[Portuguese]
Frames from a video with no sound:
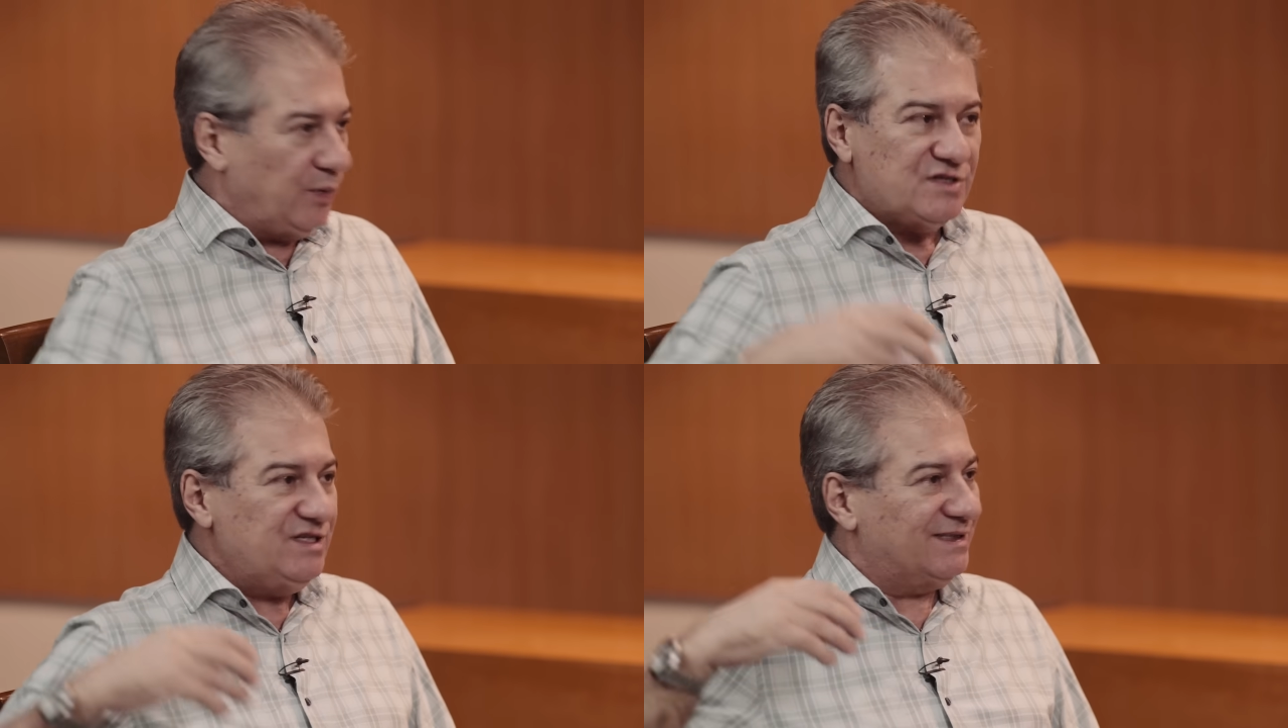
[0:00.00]

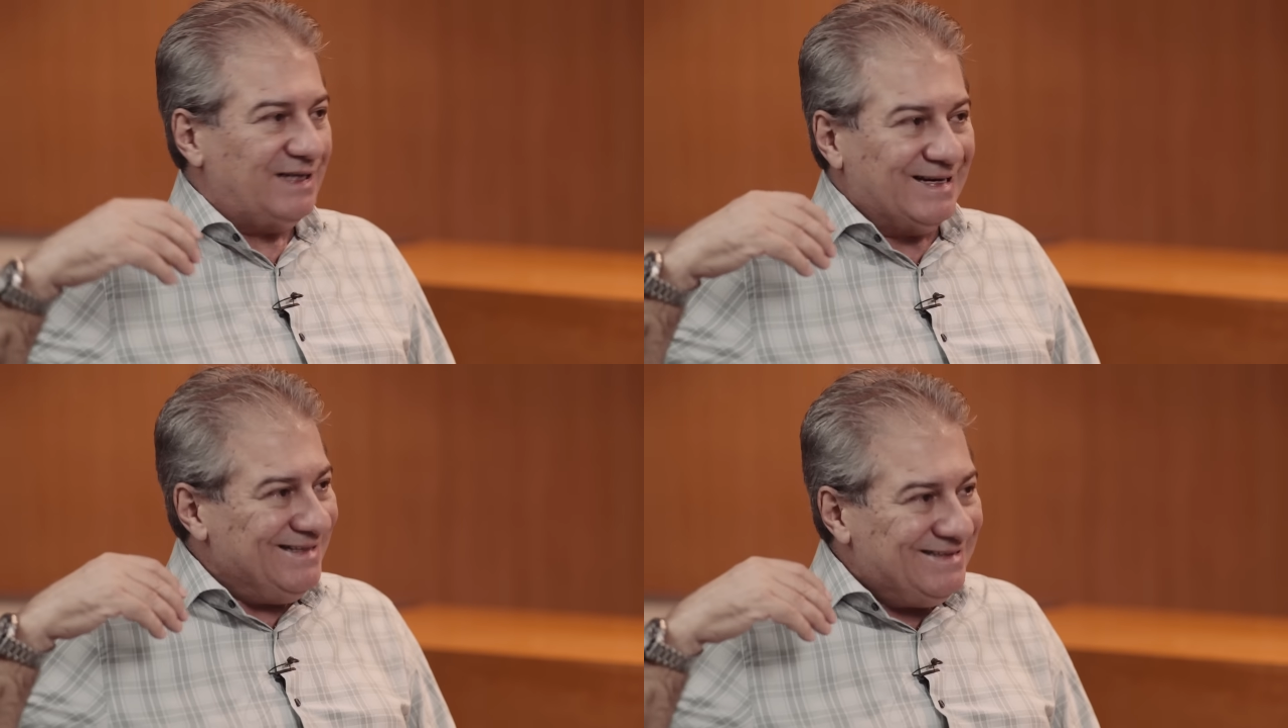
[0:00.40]
posso
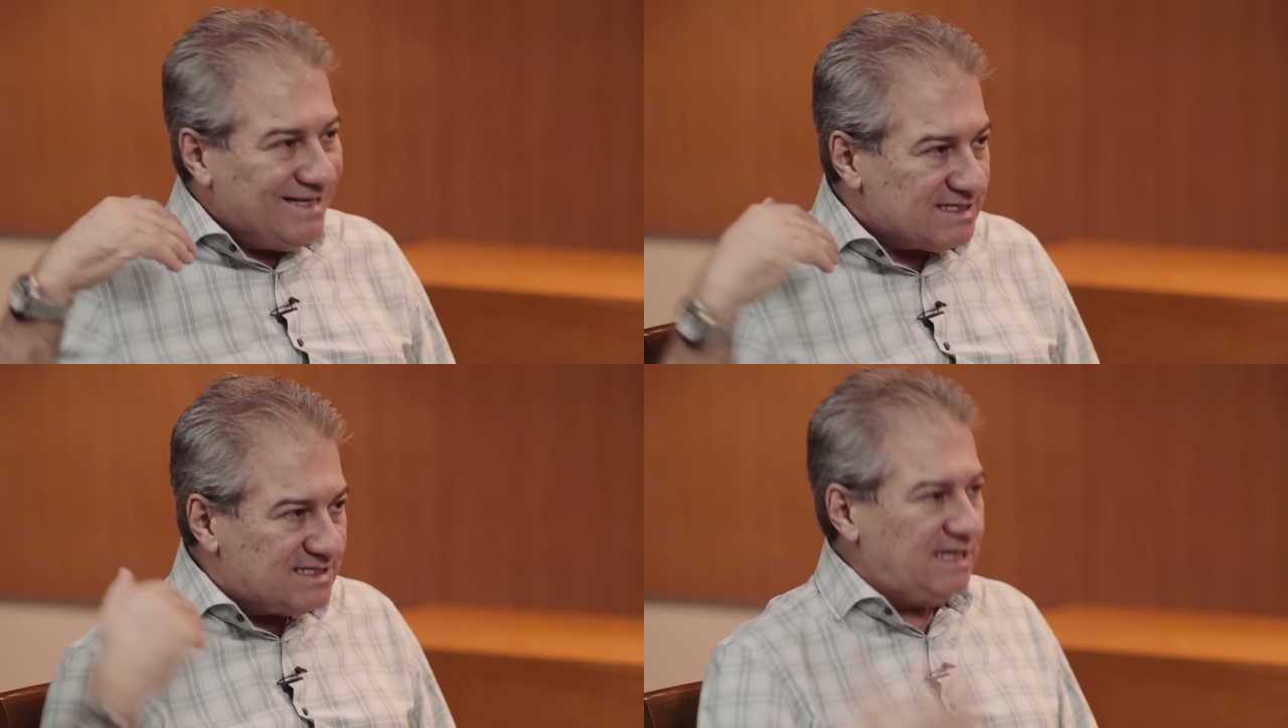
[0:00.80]
citar aqui
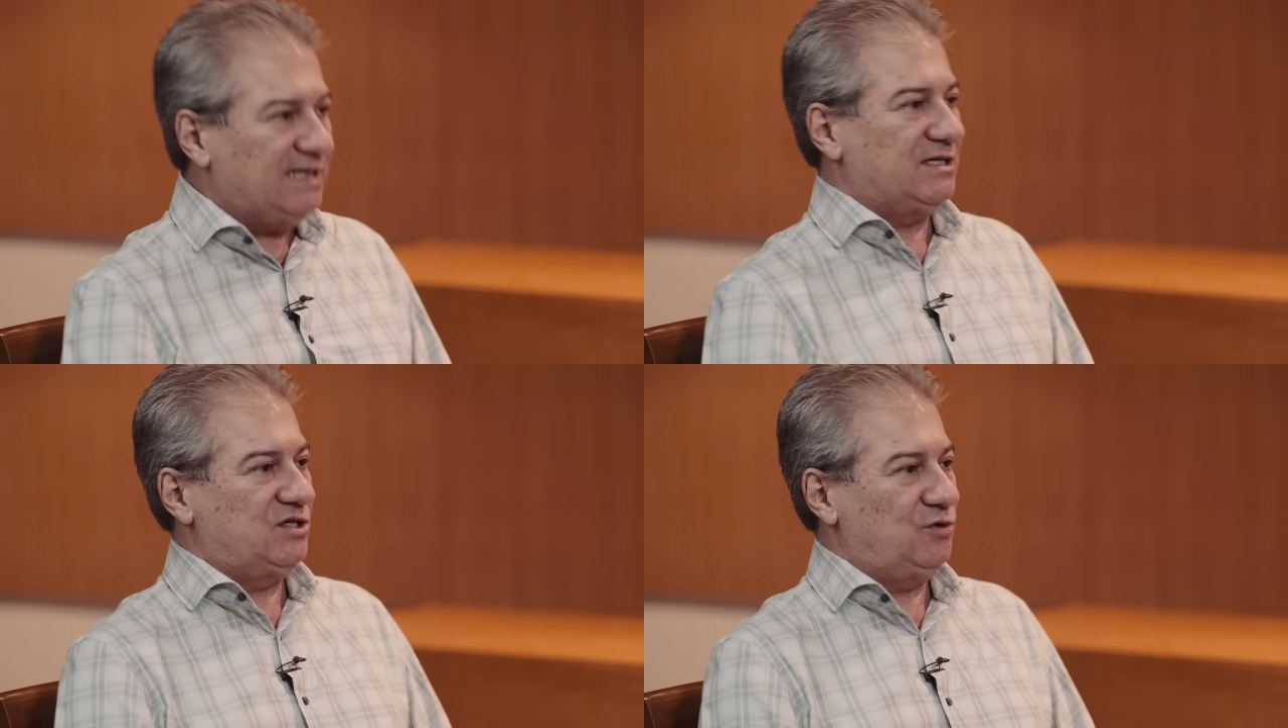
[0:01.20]

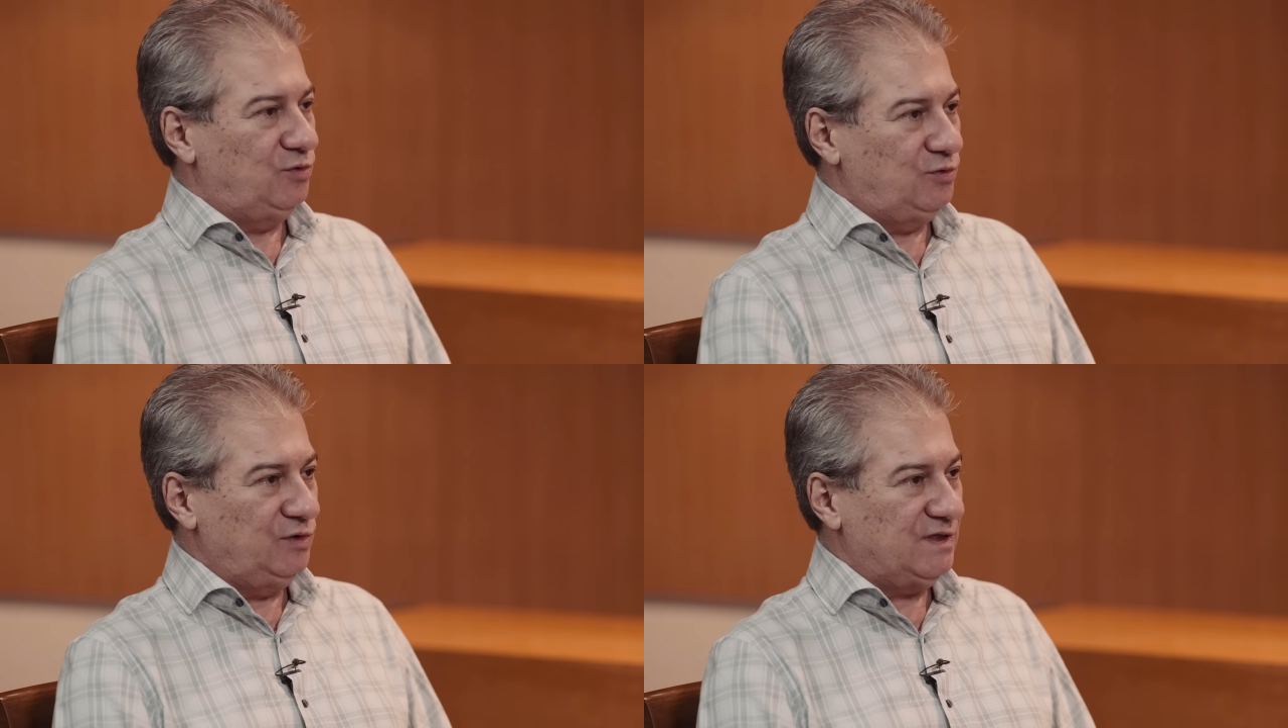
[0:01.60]
dezenas de
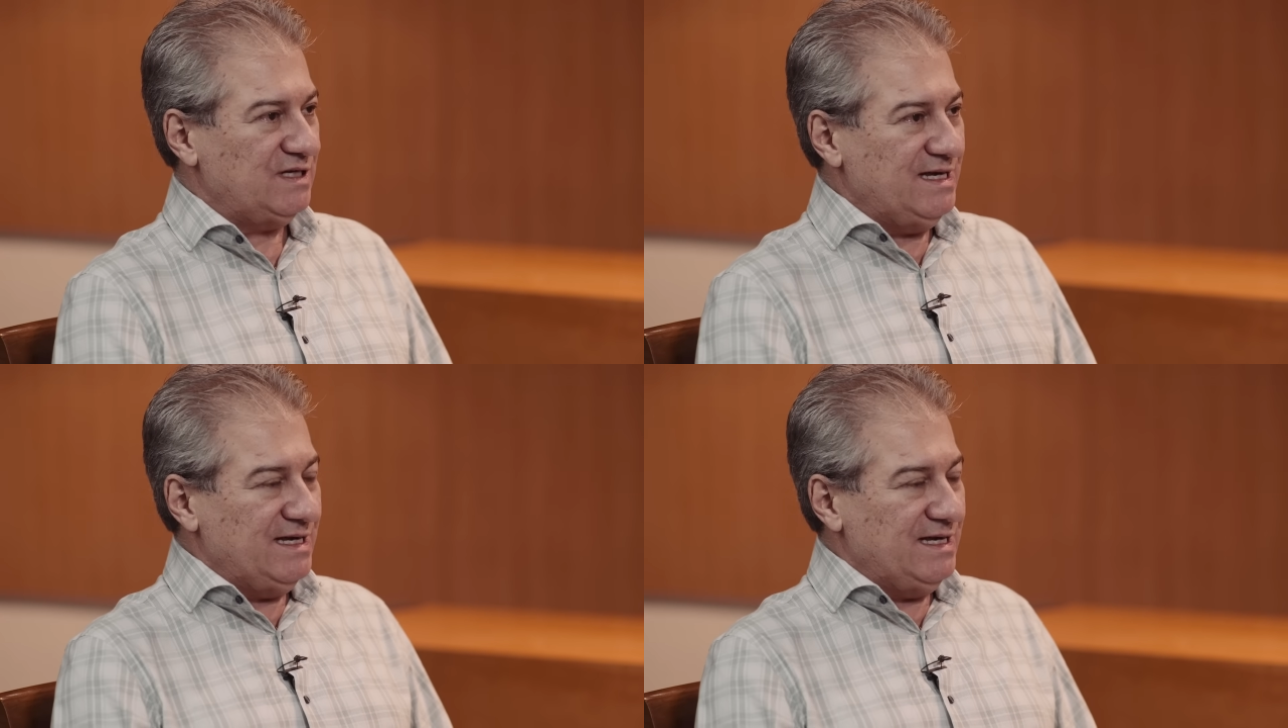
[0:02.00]
culturas